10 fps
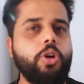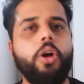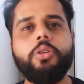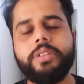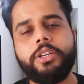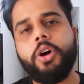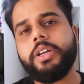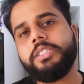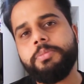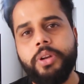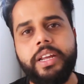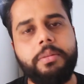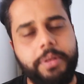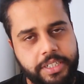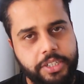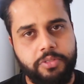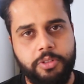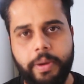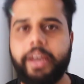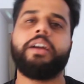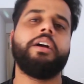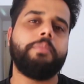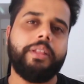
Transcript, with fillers: टॉर्क होता है टॉर्क इज द पुलिंग कैपेसिटी ऑफ द बाइक